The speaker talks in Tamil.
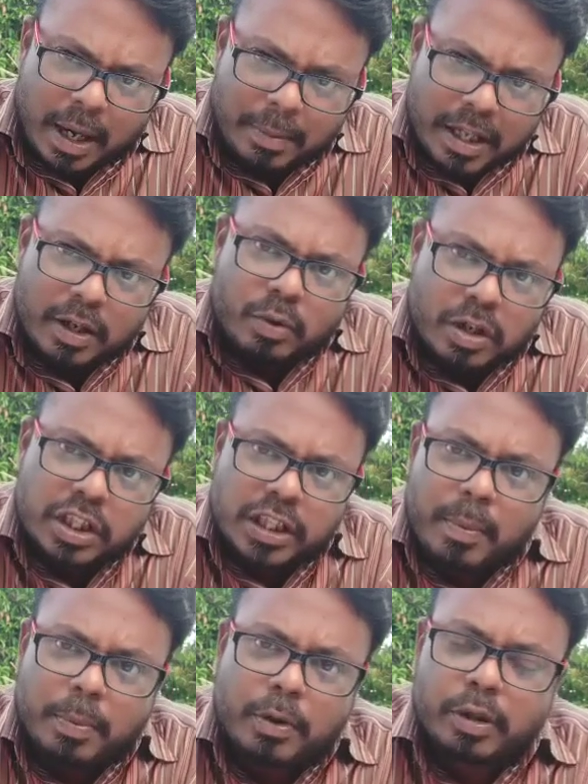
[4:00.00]
அப்படியே குனிஞ்சு
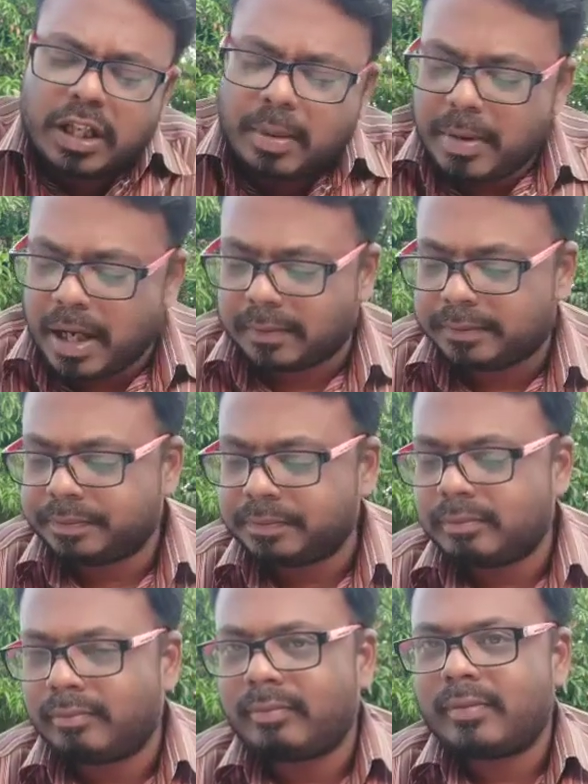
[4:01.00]
தான் போகணும் இந்த அம்மா
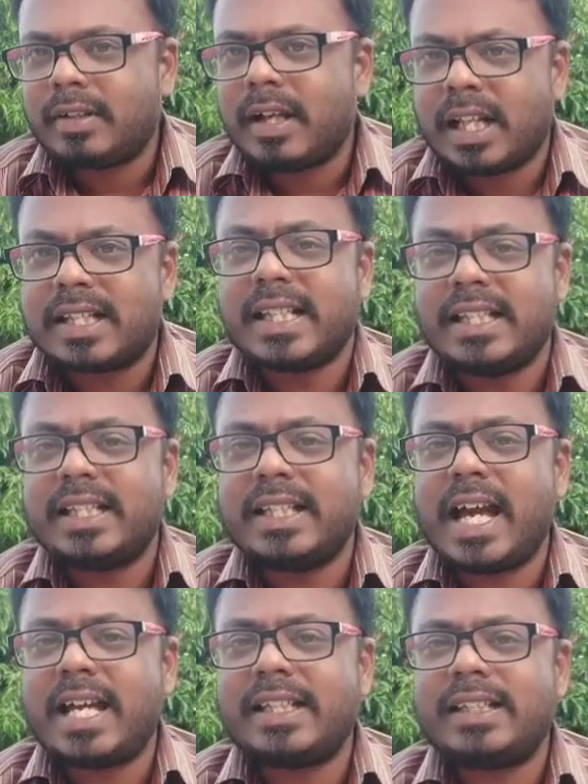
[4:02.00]
அது செஞ்சது
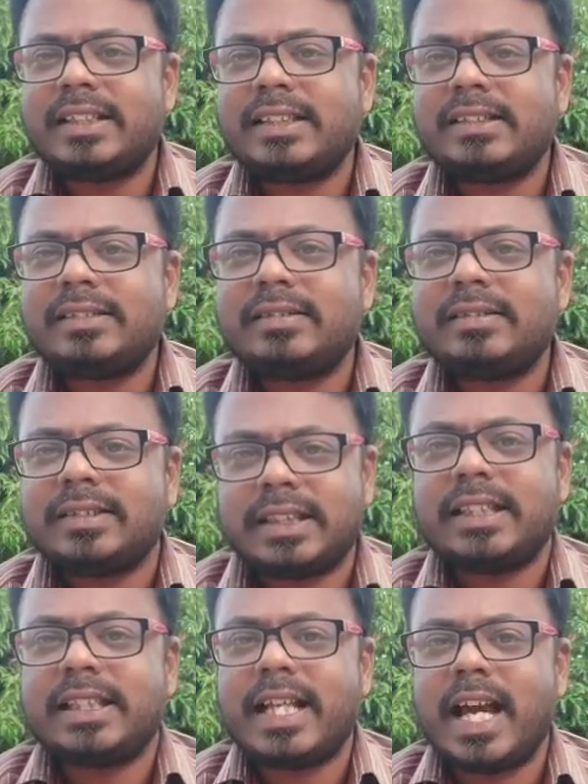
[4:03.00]
யாரு
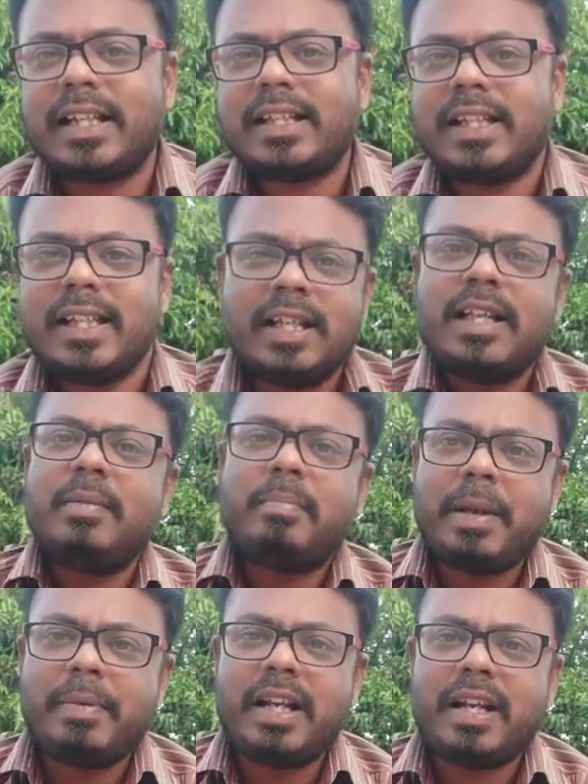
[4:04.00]
செஞ்சது யாரு
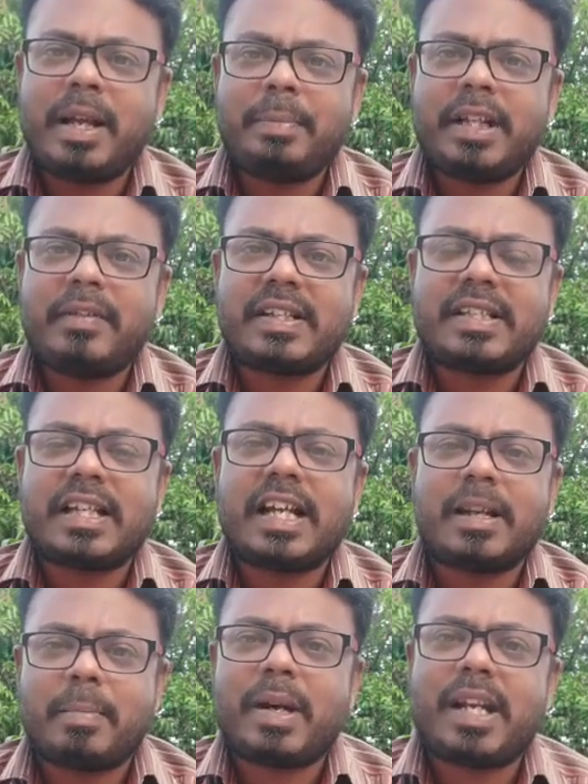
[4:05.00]
பைபிள் நான் இப்போ தான் வாசித்து
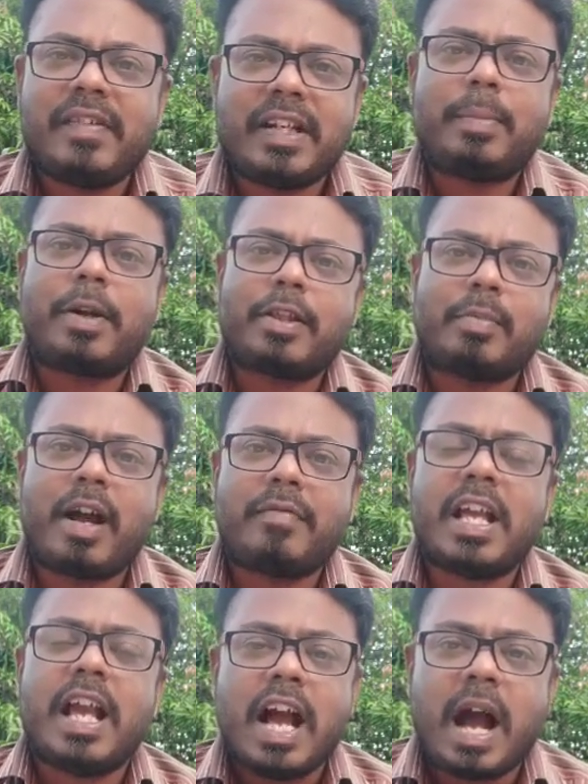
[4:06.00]
காட்டின பலவீனப்படுத்தும்
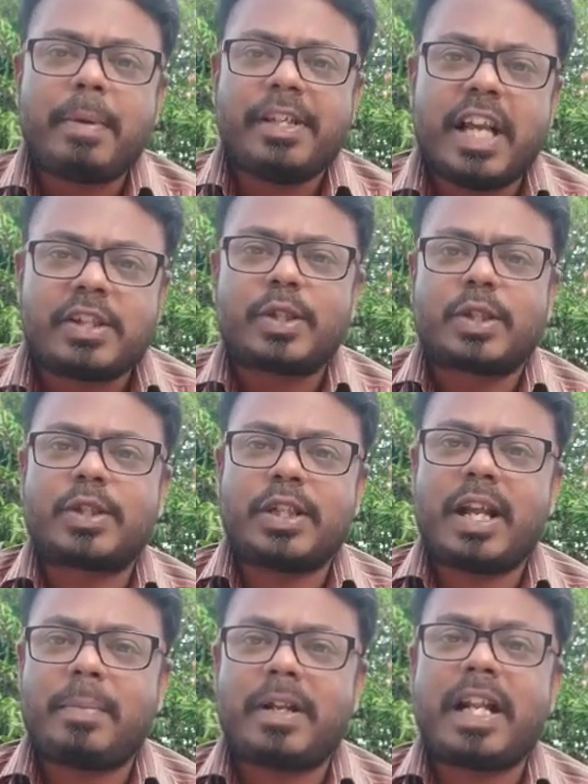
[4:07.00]
ஆவி அப்போ ஏசு கிறிஸ்து
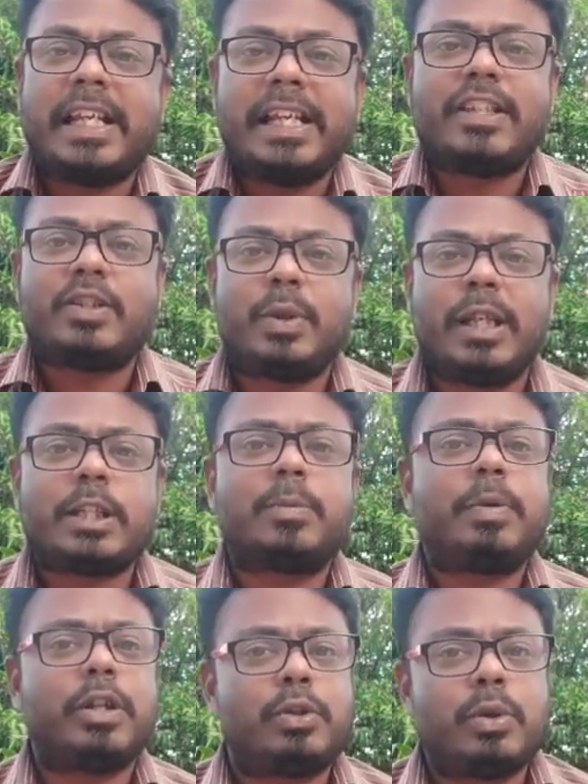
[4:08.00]
என்ன பண்ணுறாரு ஹீ இஸ் டூயிங்
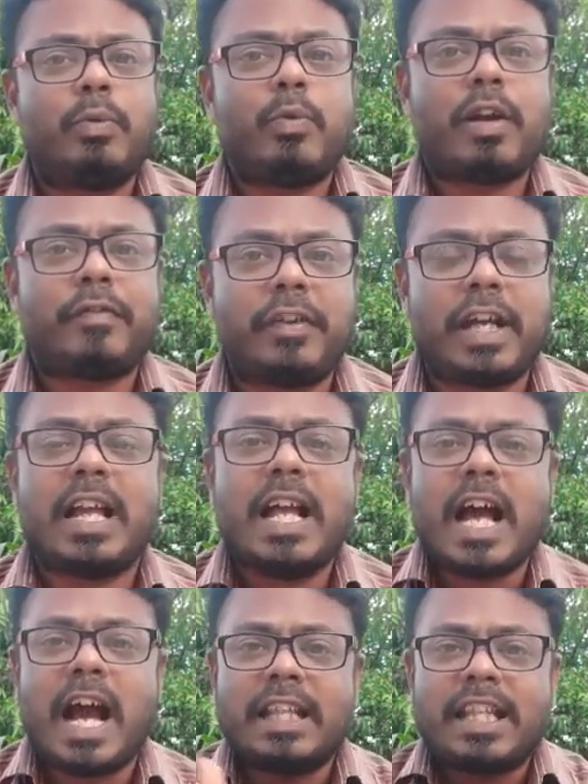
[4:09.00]
ஸ்பிரிச்சுவல் வார்ஃபேர்
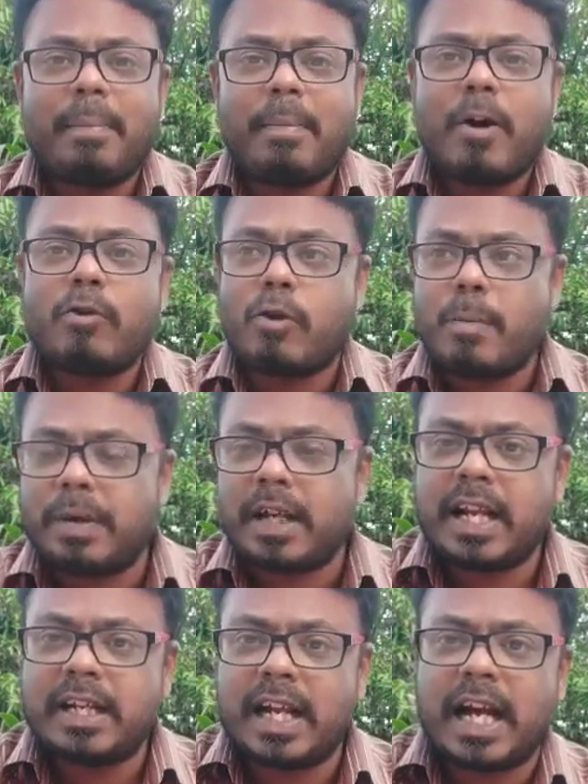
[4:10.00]
அந்த அம்மாவை
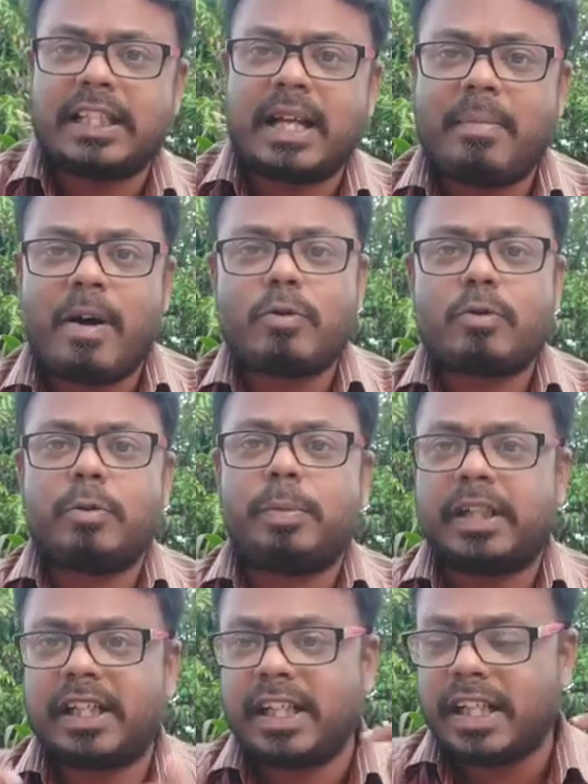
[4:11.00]
கூப்பிடுறாரு அந்த அம்மாவை
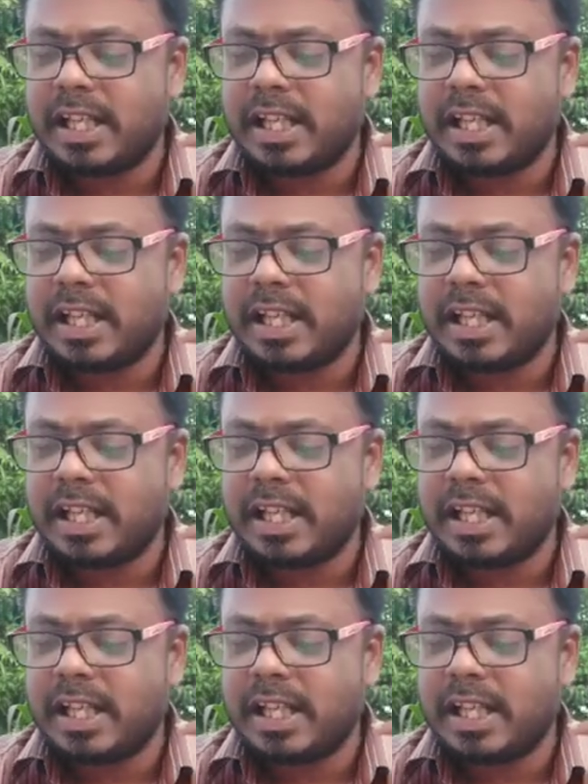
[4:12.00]
கூப்பிட்டு